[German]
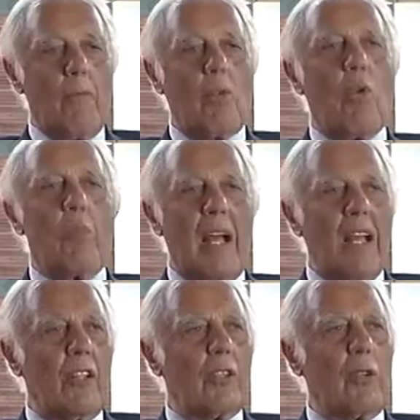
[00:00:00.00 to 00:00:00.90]
Nach
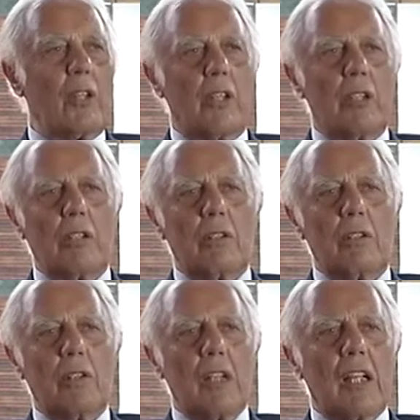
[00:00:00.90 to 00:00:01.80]
Mailand da in der
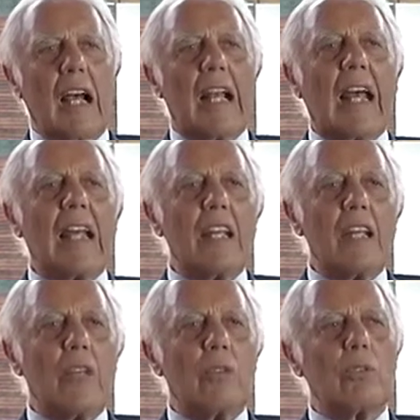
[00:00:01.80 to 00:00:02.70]

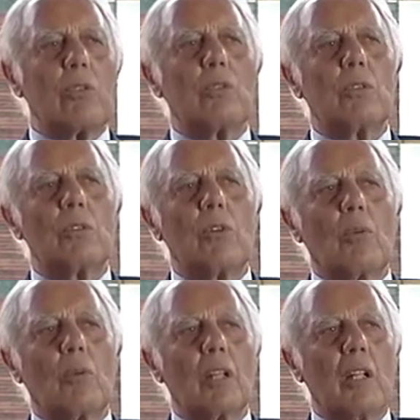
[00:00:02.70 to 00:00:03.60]
Galerie und da unten
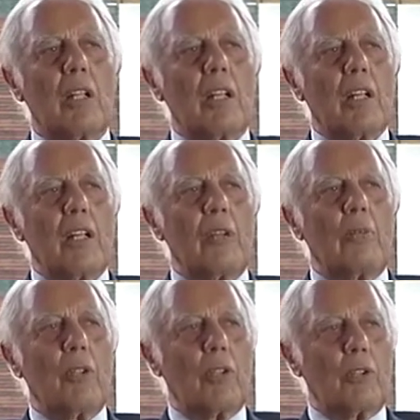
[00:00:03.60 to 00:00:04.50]
habe ich
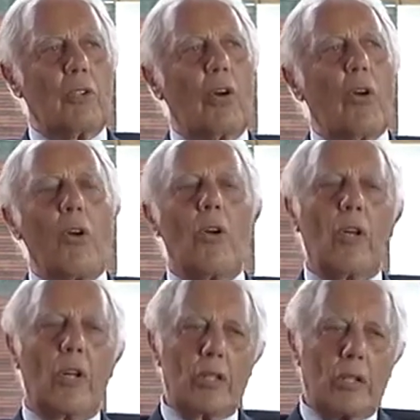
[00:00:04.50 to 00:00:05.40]
in der
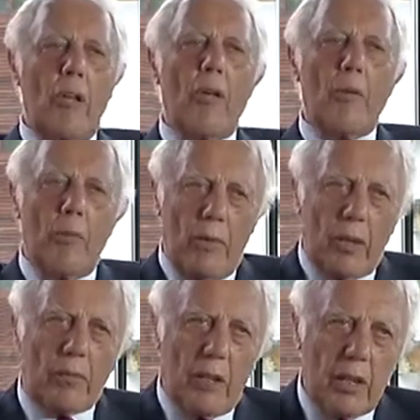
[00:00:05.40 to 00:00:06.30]
Höhle des Lebens,
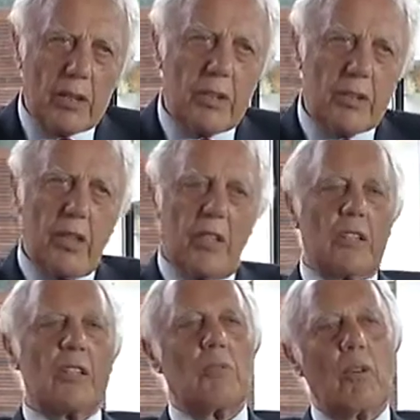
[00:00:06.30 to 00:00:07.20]
nicht? weil das ist ja nicht
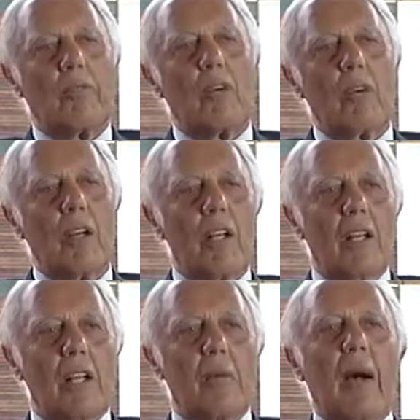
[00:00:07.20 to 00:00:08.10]
so einfach.
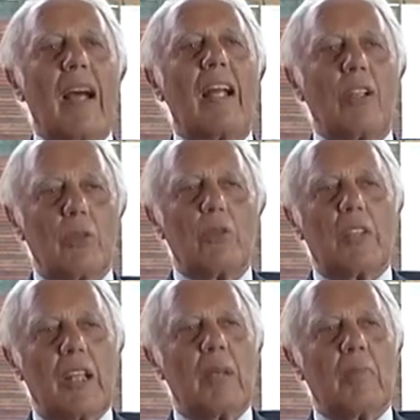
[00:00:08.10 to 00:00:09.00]
In Mailand
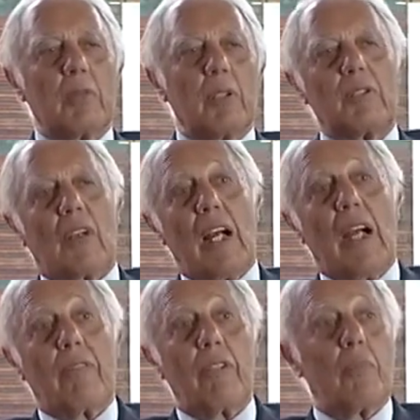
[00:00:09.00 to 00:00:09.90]
unten jemand was
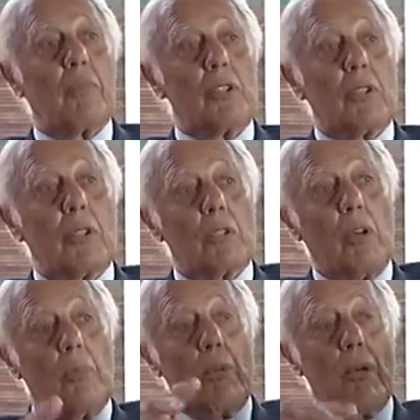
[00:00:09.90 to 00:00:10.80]
verkaufen, da bist du so
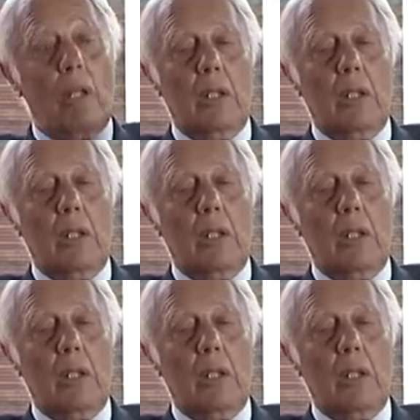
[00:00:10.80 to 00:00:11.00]
ein Bub.